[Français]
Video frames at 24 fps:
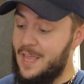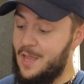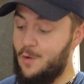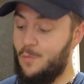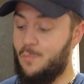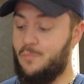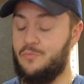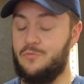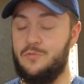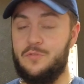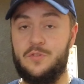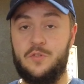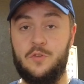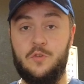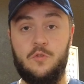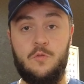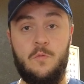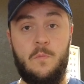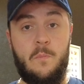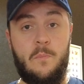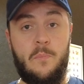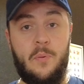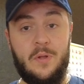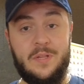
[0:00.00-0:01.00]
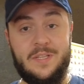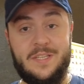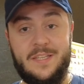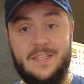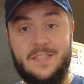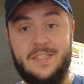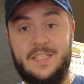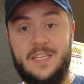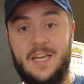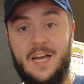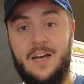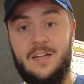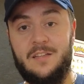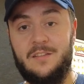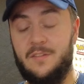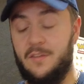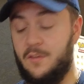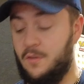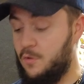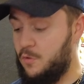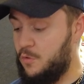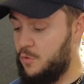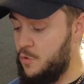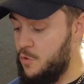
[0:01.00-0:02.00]
et en plus une petite carte
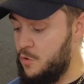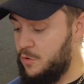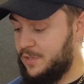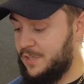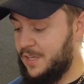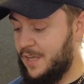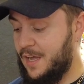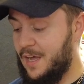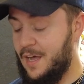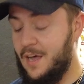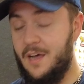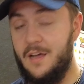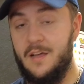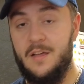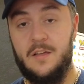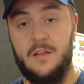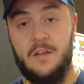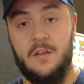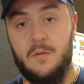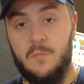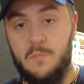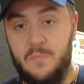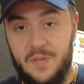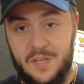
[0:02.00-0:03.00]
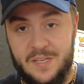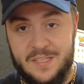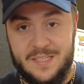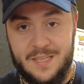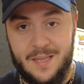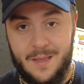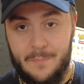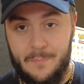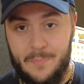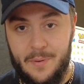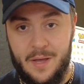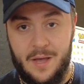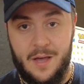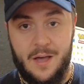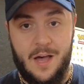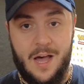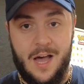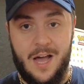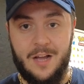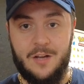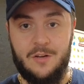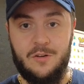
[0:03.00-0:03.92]
ultra bien sympa à